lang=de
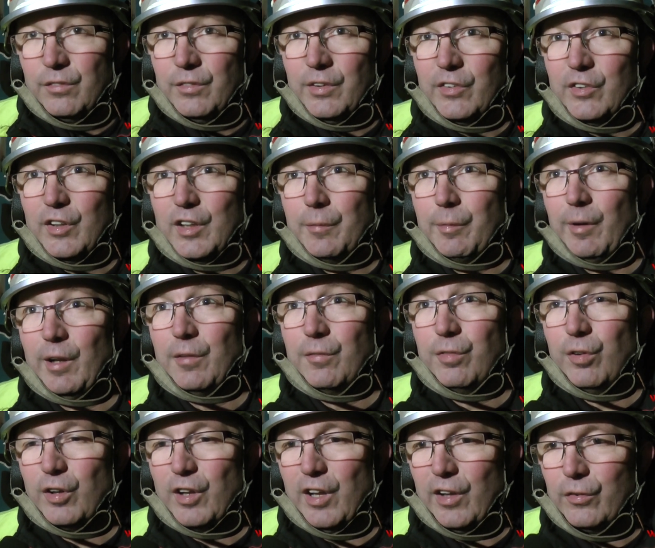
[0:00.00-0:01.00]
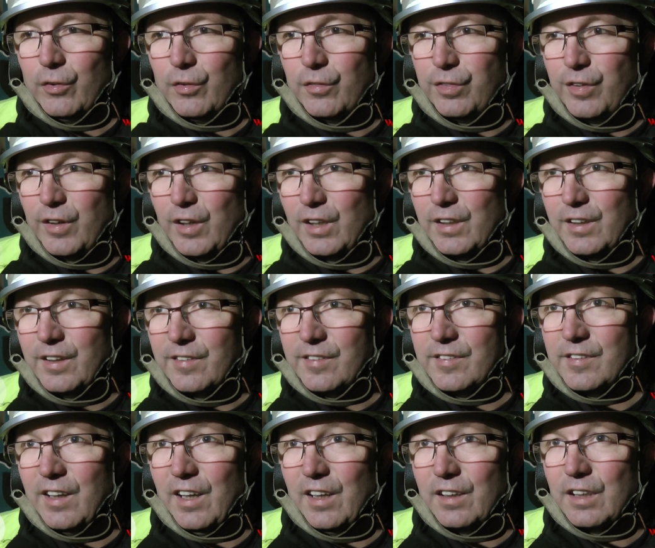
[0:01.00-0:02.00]
wir sind hier bei einem Verkehrsunfall. Hier
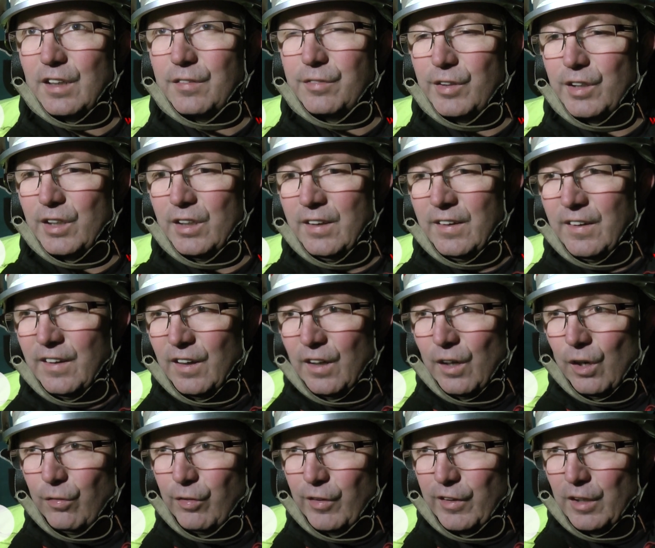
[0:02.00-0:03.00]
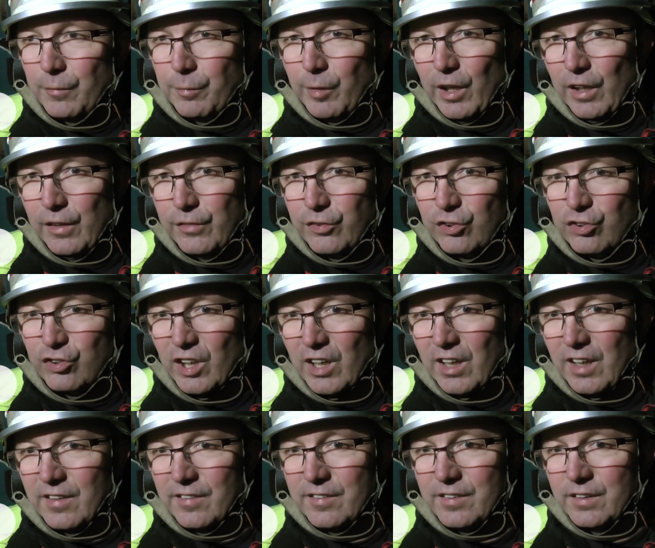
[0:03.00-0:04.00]
ist ein LKW auf einer
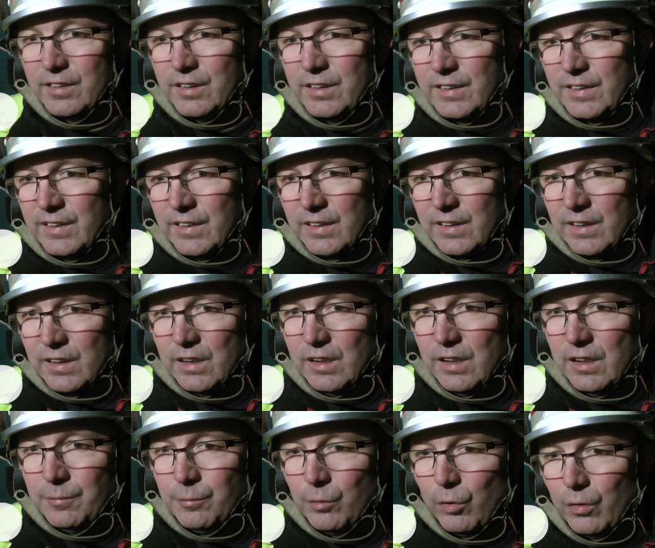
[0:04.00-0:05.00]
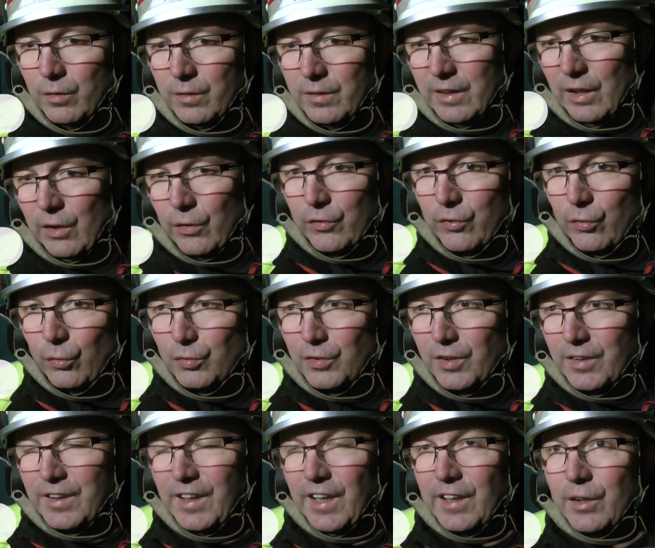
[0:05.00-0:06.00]
Behelfsstraße ähm, aus
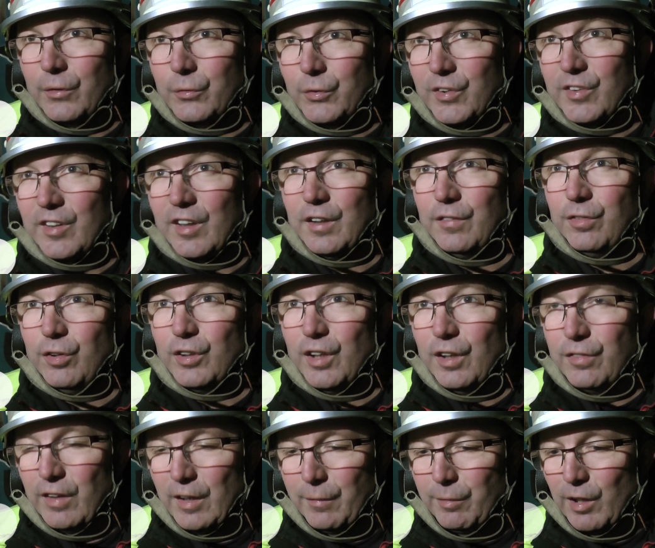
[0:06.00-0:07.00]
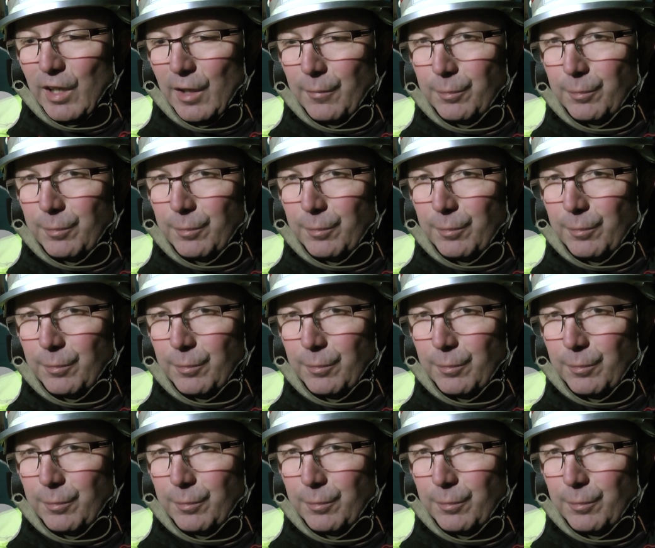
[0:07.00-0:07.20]
ungeklärter Ursache von der Fahrbahn